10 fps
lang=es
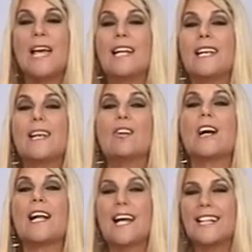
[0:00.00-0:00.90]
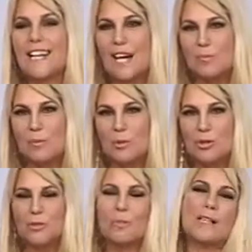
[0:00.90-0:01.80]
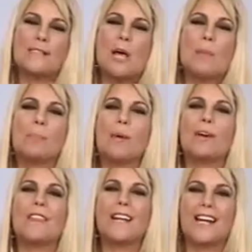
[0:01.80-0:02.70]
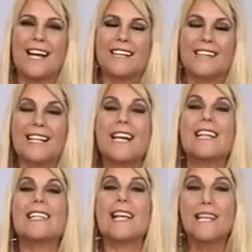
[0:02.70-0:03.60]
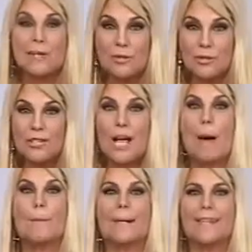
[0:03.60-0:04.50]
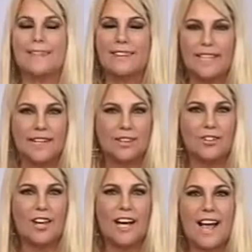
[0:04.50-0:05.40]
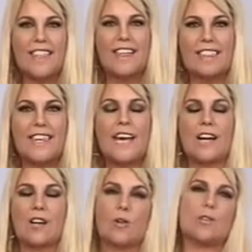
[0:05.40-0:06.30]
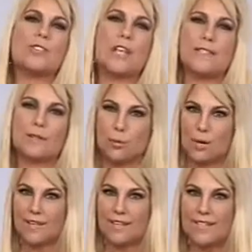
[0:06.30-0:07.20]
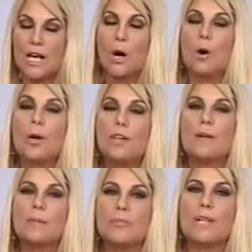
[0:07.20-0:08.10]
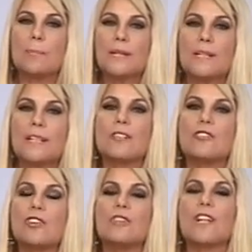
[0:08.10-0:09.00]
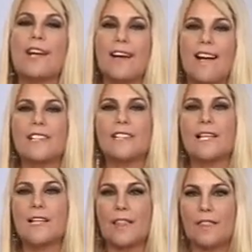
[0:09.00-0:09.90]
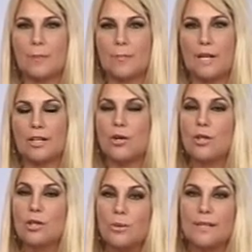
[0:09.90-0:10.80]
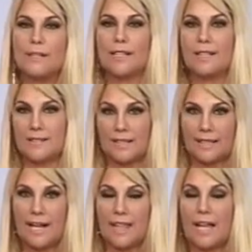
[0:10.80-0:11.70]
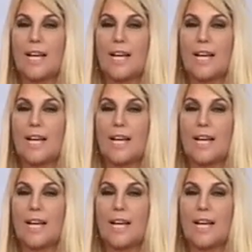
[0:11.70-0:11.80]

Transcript: y ojalá tengamos mucho más por delante. Seguimos aprendiendo cada día cosas nuevas. Hoy vamos a aprender sobre cáncer de piel con nuestra entrevistada,